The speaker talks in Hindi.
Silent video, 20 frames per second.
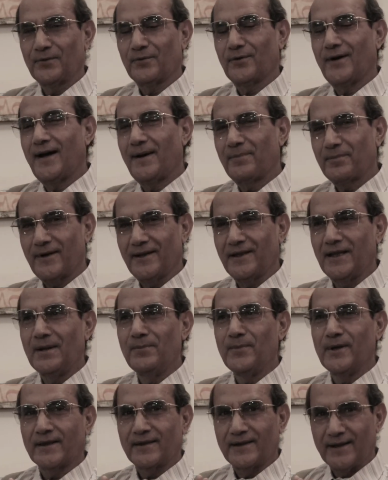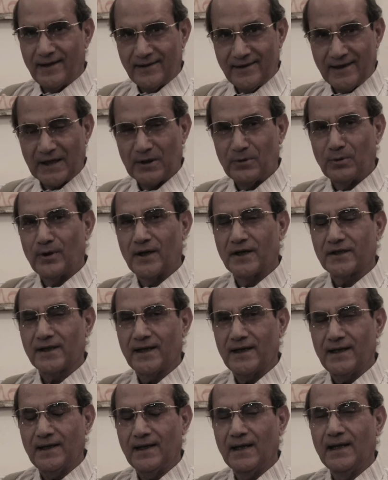तो आपके दिल में इतना दर्द होना
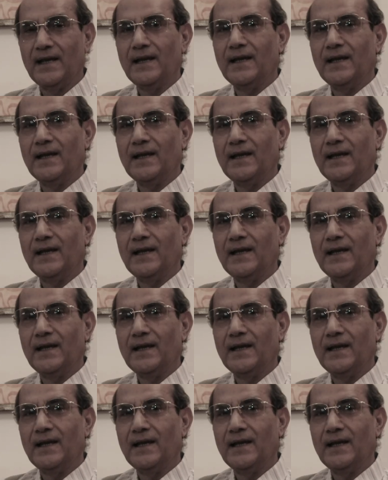चाहिए